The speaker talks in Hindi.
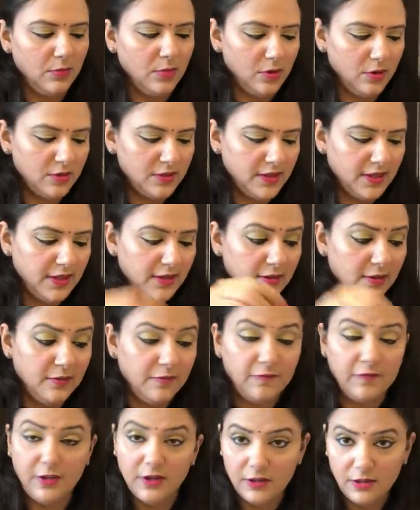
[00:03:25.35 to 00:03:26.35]
बॉक्स के
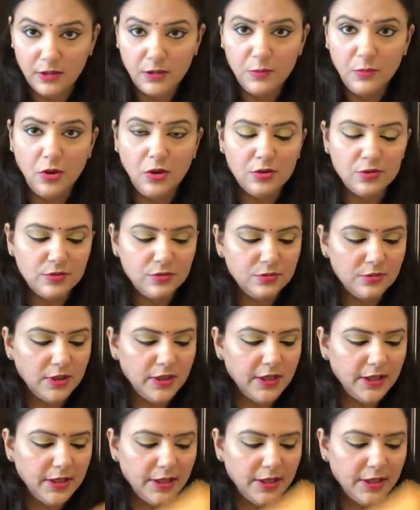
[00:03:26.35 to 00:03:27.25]
अंदर फर्दर बॉक्स होता